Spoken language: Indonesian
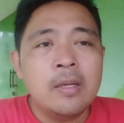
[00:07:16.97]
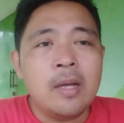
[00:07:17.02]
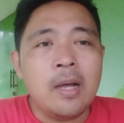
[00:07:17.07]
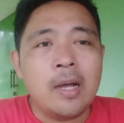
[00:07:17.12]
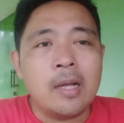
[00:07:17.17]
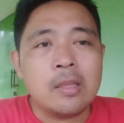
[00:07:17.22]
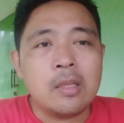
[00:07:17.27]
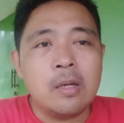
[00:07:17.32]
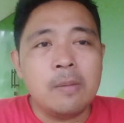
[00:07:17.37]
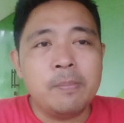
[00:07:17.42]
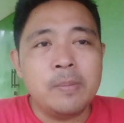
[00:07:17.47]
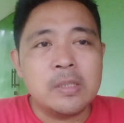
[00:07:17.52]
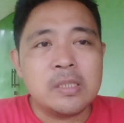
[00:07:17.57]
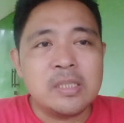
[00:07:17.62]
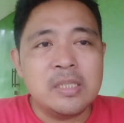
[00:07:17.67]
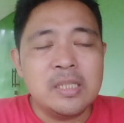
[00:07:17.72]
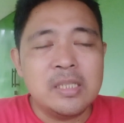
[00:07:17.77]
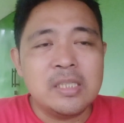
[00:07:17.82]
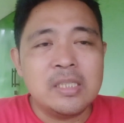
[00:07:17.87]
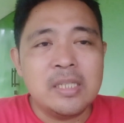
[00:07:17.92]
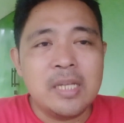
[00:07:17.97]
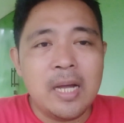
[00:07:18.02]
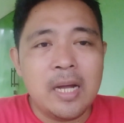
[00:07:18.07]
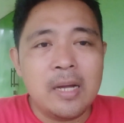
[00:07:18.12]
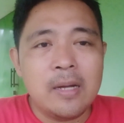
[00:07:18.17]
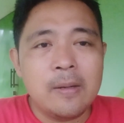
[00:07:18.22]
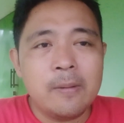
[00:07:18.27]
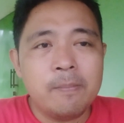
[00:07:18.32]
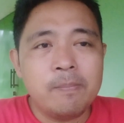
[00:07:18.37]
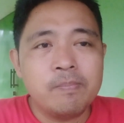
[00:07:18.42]
atau bisnis yang
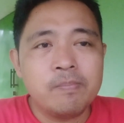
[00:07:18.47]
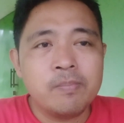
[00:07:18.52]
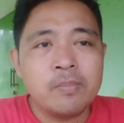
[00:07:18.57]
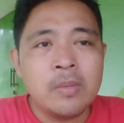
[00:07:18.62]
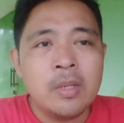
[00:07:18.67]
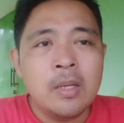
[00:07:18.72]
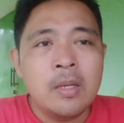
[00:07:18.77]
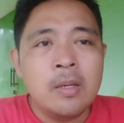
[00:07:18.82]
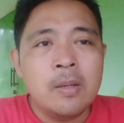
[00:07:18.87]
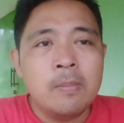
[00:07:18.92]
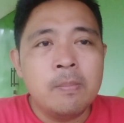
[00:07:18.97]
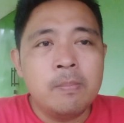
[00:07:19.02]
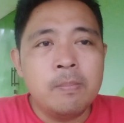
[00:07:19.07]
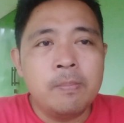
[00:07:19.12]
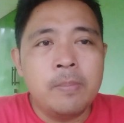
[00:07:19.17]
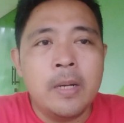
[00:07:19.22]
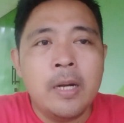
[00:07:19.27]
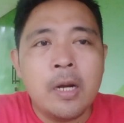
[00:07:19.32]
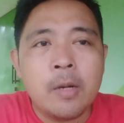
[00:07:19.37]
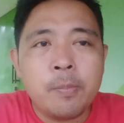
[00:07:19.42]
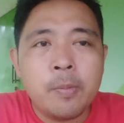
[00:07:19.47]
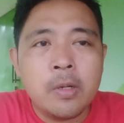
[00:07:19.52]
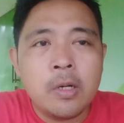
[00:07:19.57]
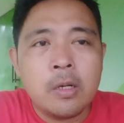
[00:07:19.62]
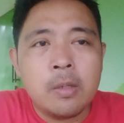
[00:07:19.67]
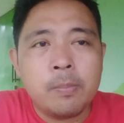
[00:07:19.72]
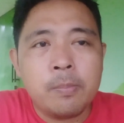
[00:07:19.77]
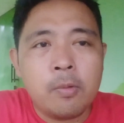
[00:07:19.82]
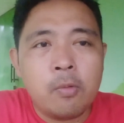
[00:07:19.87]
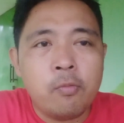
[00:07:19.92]

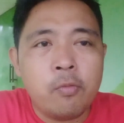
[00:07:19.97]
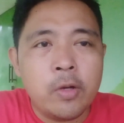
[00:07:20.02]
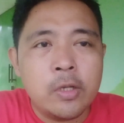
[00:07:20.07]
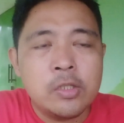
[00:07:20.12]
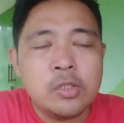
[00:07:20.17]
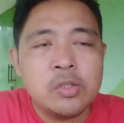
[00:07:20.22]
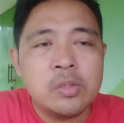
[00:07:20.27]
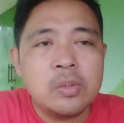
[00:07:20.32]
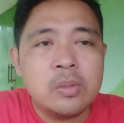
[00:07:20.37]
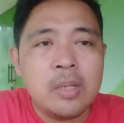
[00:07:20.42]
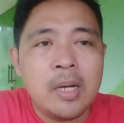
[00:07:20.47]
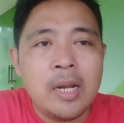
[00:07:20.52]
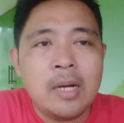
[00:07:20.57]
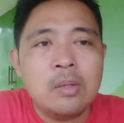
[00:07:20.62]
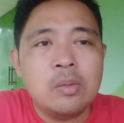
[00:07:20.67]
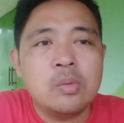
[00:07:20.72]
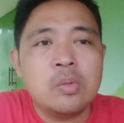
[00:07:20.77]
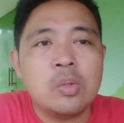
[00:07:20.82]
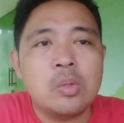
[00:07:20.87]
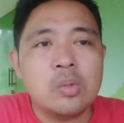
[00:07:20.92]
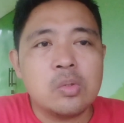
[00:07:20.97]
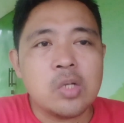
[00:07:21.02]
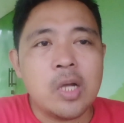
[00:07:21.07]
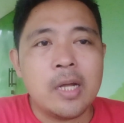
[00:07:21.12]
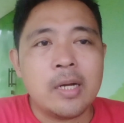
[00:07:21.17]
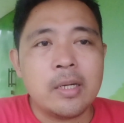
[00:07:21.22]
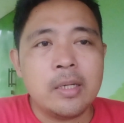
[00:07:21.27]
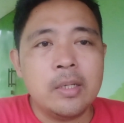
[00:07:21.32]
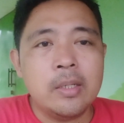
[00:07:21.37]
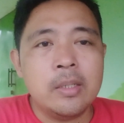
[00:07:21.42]
benar-benar profesional untuk
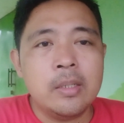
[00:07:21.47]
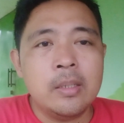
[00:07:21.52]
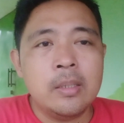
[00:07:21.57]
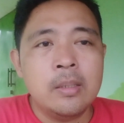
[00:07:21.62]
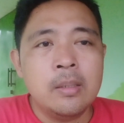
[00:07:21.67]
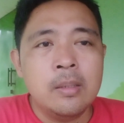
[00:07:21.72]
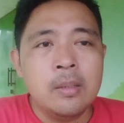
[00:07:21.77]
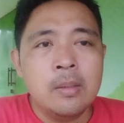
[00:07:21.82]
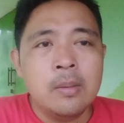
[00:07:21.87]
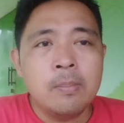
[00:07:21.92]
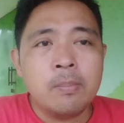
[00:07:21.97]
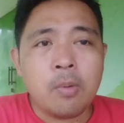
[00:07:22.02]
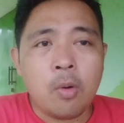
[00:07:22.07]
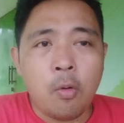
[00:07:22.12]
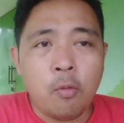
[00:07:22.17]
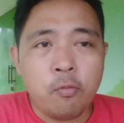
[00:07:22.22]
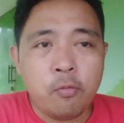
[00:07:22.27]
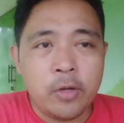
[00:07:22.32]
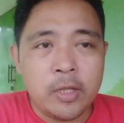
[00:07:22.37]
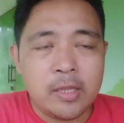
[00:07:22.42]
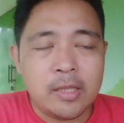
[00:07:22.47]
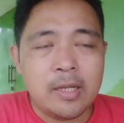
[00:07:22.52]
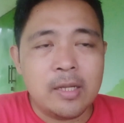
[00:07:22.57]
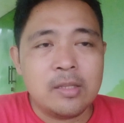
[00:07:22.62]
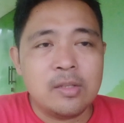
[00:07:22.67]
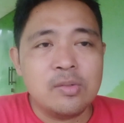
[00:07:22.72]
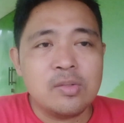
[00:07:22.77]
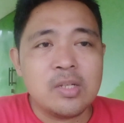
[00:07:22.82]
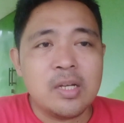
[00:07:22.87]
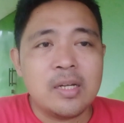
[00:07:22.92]
cari profit
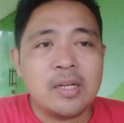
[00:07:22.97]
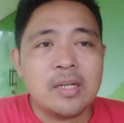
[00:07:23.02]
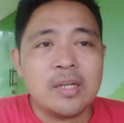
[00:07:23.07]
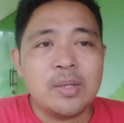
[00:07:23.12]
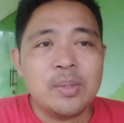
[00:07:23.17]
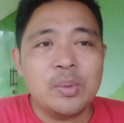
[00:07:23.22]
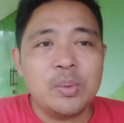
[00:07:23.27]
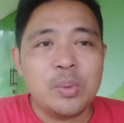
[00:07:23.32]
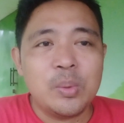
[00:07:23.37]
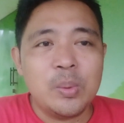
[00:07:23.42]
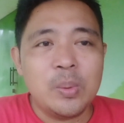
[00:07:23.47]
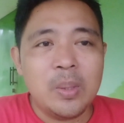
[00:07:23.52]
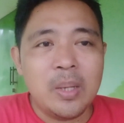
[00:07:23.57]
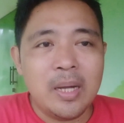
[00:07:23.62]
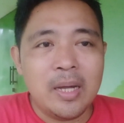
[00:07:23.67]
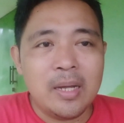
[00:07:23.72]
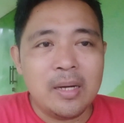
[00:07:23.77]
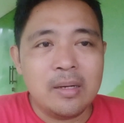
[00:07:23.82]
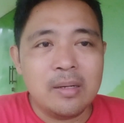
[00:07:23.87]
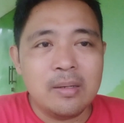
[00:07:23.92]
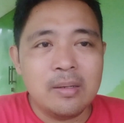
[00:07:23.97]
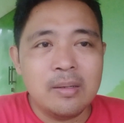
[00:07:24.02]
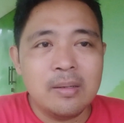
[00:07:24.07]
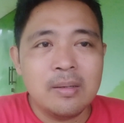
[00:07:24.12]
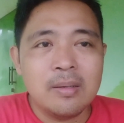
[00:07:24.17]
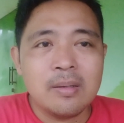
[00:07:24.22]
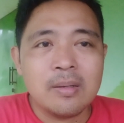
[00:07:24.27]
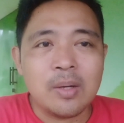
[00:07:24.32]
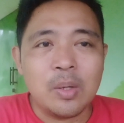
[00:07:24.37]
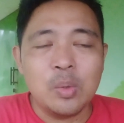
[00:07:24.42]
atau cari keuntungan.
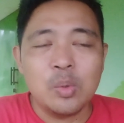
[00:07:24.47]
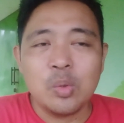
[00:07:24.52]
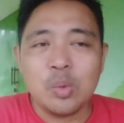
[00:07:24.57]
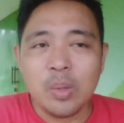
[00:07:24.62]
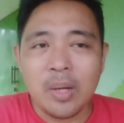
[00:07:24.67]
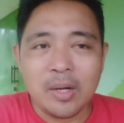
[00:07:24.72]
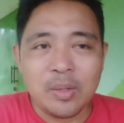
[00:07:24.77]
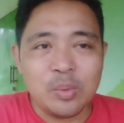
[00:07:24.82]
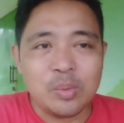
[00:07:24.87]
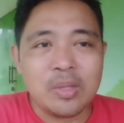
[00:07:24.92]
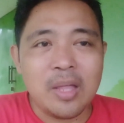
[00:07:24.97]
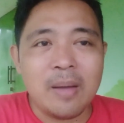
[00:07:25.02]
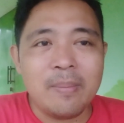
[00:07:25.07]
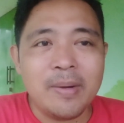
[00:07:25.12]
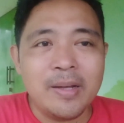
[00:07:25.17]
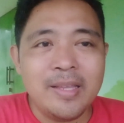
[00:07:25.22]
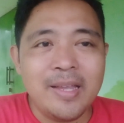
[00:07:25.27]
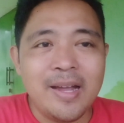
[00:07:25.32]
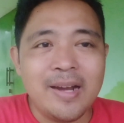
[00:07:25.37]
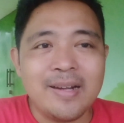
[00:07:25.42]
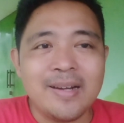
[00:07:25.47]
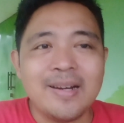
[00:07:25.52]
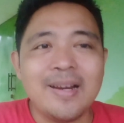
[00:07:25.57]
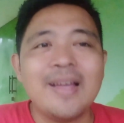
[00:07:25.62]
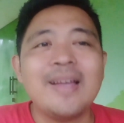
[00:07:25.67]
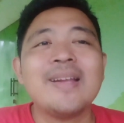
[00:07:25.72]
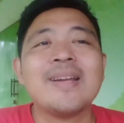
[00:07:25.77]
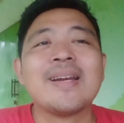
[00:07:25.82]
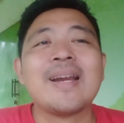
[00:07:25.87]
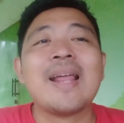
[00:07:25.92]
Keuntungan utamanya
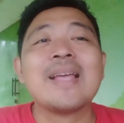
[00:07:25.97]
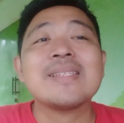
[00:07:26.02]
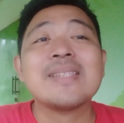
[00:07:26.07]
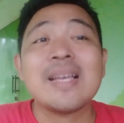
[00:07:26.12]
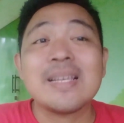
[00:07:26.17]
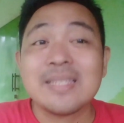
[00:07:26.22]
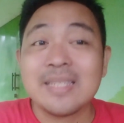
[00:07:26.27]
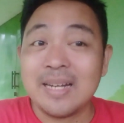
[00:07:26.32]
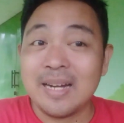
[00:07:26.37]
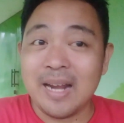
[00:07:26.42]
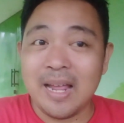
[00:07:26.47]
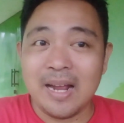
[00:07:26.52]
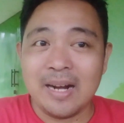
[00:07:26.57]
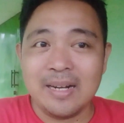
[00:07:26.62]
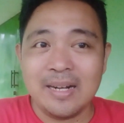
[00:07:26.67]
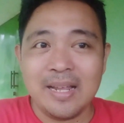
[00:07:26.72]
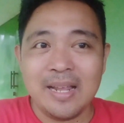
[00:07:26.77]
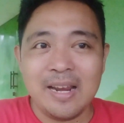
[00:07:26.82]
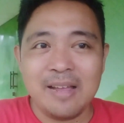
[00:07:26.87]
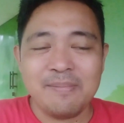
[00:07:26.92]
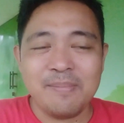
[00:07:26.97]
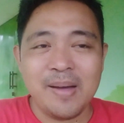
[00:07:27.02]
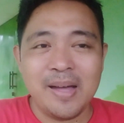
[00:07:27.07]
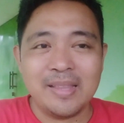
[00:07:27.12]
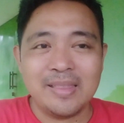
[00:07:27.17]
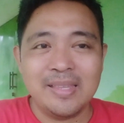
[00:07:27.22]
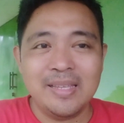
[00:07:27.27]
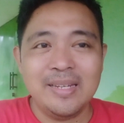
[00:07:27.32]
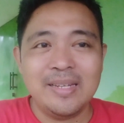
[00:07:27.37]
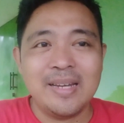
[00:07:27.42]
adalah rasa senang dalam
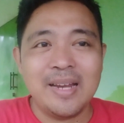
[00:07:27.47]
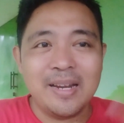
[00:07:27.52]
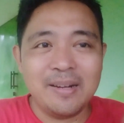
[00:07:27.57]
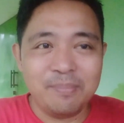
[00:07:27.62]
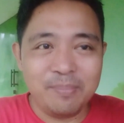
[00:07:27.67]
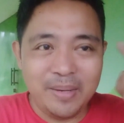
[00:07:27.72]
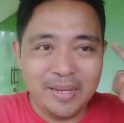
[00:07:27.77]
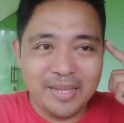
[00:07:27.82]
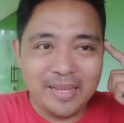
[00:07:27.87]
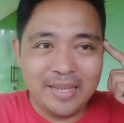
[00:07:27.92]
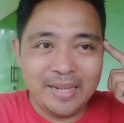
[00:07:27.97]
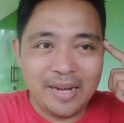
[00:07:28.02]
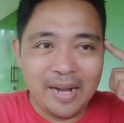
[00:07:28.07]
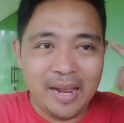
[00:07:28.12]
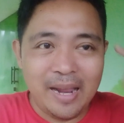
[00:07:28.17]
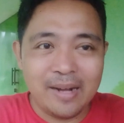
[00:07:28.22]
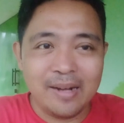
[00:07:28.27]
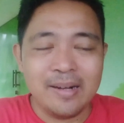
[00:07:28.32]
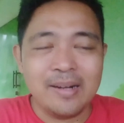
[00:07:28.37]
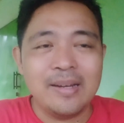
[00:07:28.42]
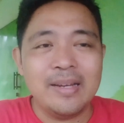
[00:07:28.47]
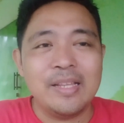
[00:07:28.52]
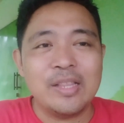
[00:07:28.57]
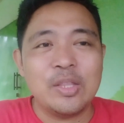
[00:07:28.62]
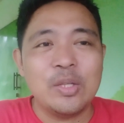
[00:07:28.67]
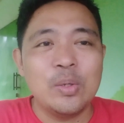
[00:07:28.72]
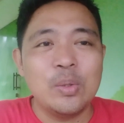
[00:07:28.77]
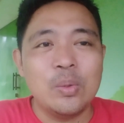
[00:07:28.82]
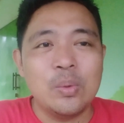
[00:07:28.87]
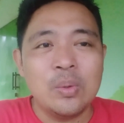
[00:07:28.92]
hati dan pikiran.
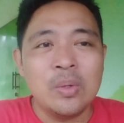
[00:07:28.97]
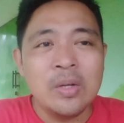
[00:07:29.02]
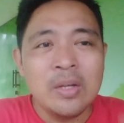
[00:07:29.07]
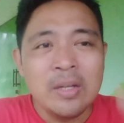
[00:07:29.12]
Itu